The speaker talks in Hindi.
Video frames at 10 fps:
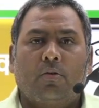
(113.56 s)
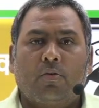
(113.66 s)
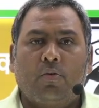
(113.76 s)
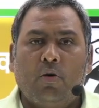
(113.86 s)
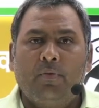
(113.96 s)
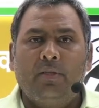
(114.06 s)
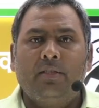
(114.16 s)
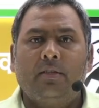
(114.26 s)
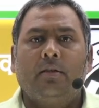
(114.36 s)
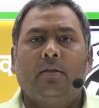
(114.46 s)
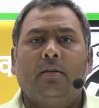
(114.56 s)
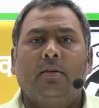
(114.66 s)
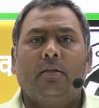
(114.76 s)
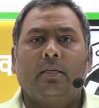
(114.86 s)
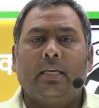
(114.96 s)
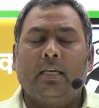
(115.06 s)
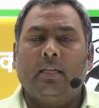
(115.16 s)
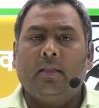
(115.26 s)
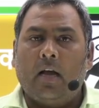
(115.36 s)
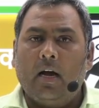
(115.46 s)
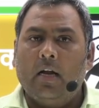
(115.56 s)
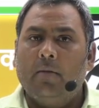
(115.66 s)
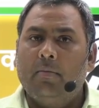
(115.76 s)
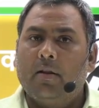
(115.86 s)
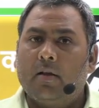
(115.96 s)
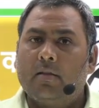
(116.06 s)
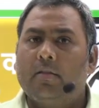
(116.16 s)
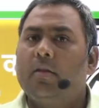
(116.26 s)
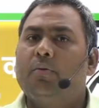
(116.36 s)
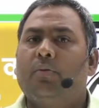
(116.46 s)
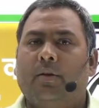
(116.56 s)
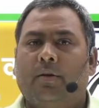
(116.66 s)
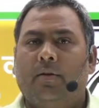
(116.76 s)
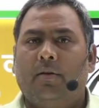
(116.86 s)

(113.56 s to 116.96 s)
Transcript: कोविड के ध्यान में रखते हुए